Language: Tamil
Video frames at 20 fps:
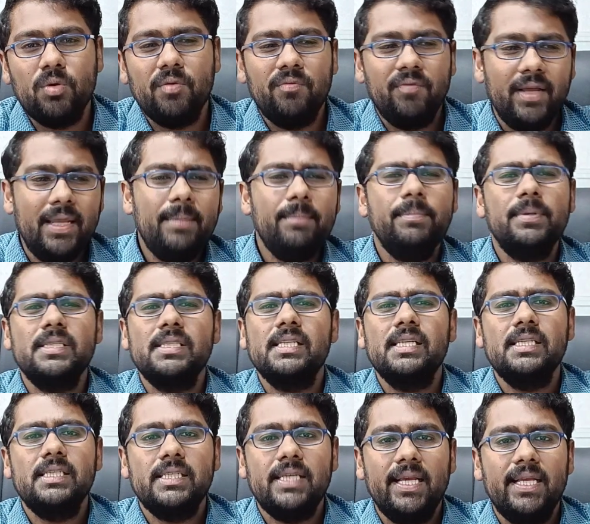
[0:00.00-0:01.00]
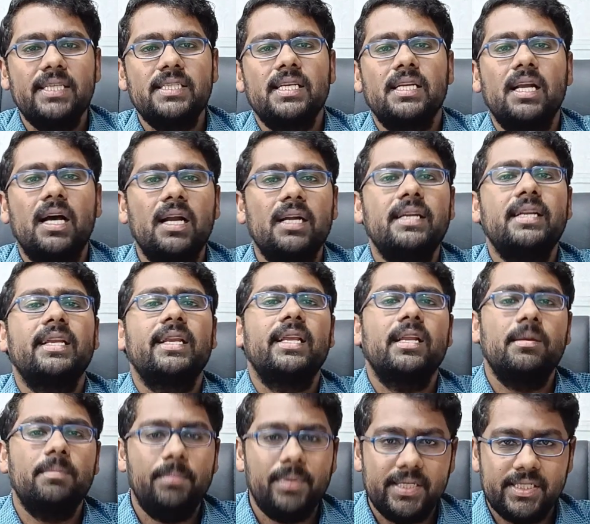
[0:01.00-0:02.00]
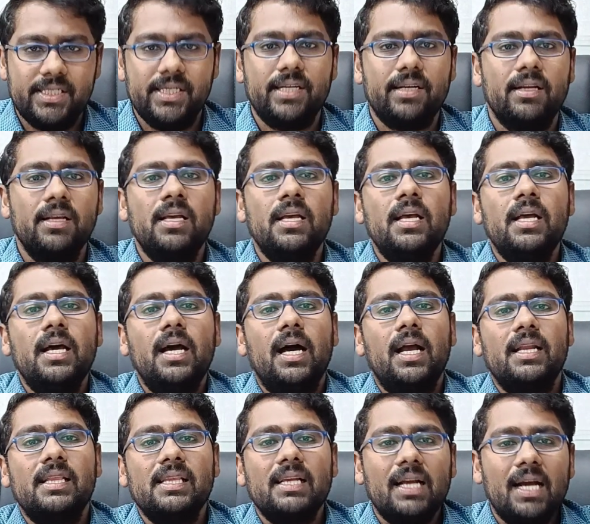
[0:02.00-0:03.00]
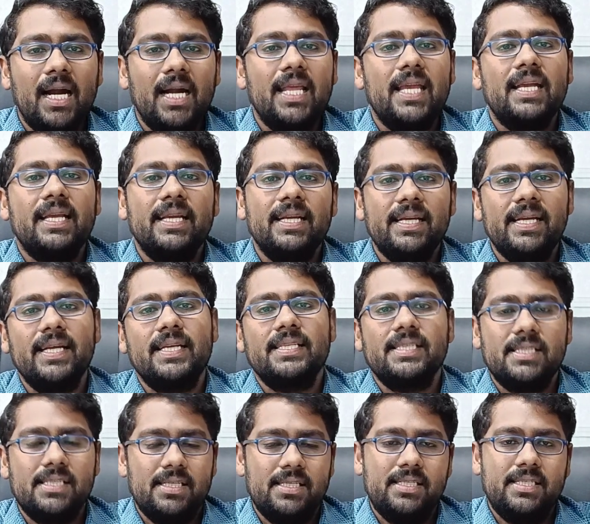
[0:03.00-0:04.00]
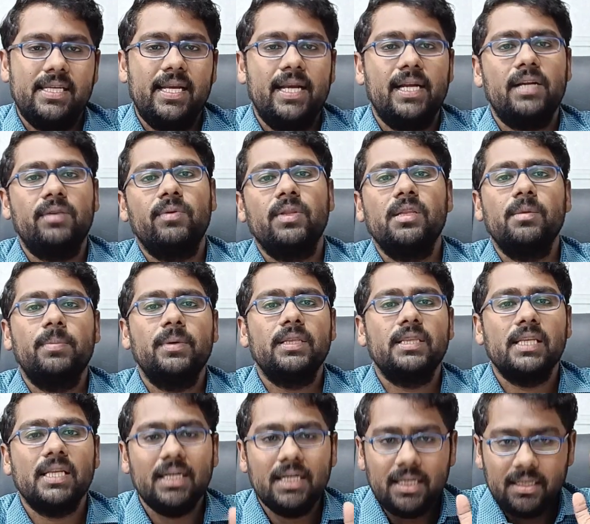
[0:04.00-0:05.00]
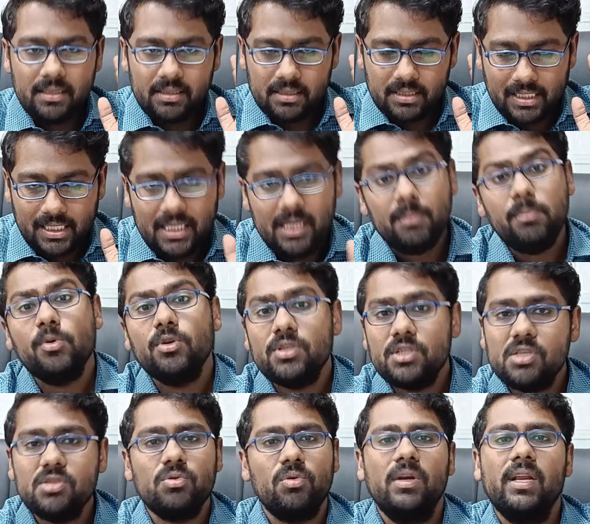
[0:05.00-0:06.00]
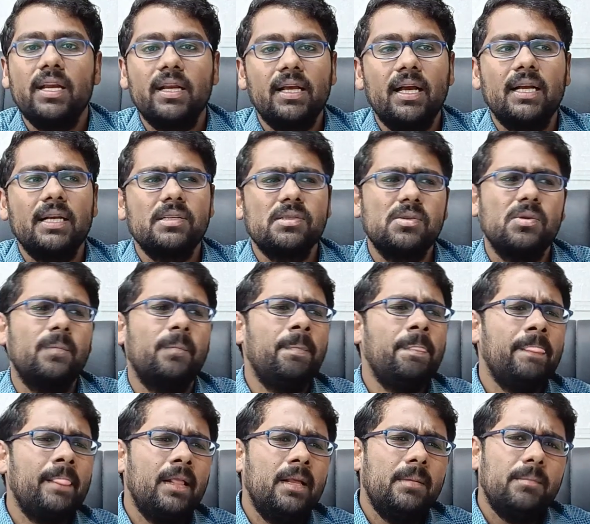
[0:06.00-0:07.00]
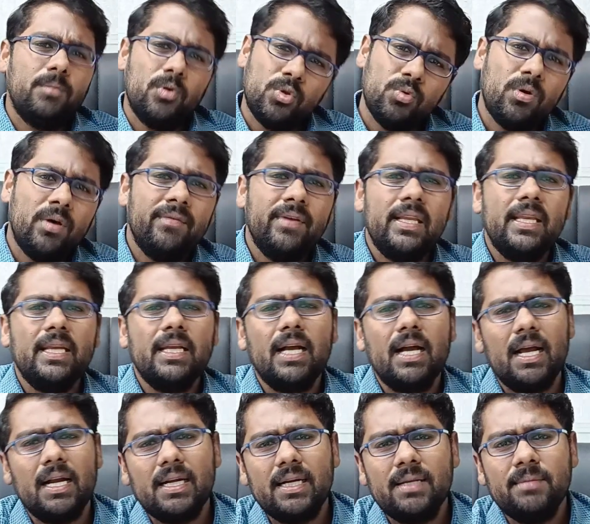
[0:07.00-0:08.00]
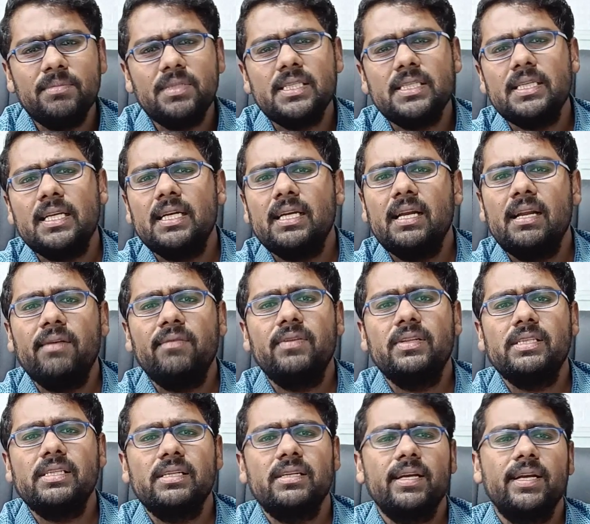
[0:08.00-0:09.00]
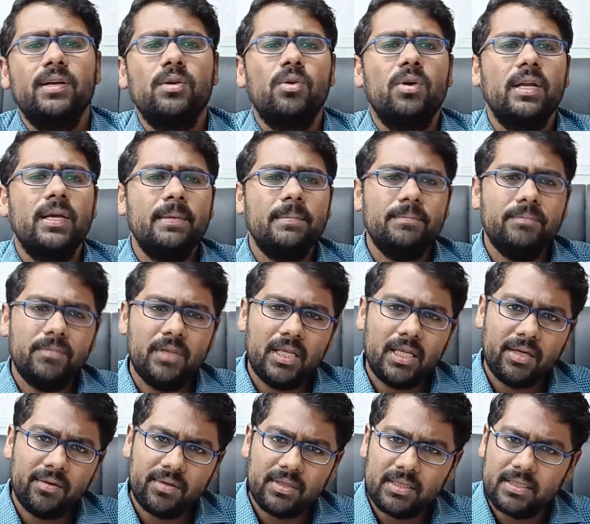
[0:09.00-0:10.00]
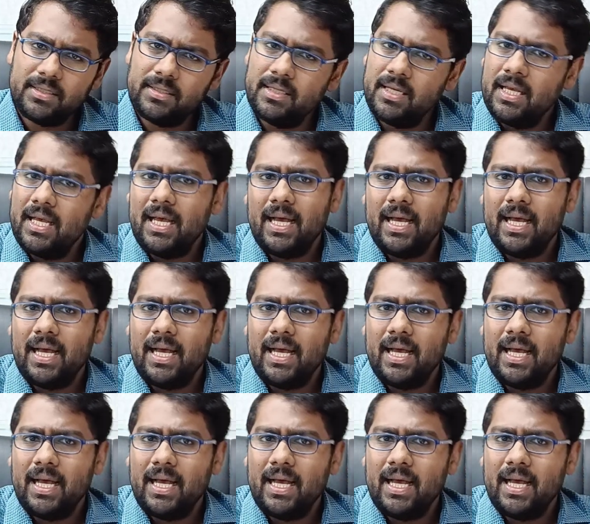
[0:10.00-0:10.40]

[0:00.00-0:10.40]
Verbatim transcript: ஸோ ஒரு ஃபைவ் பர்சன்ட் சேஞ்ச் இன் ஆர்டீரியல் ப்ரெஷர் அல்லது கார்டியாக் இண்டெக்ஸ் ஸ்டேட் வந்து பார்த்திங்கன்னா கண்டுபிடிச்சி சொல்லியிருக்காங்க ஸோ பொதுவாகவே நீங்கள் ஹண்ட்ரட் எம்ஜி சில்டனாஃபில் சிட்ரேட்டோட நீங்கள் வந்து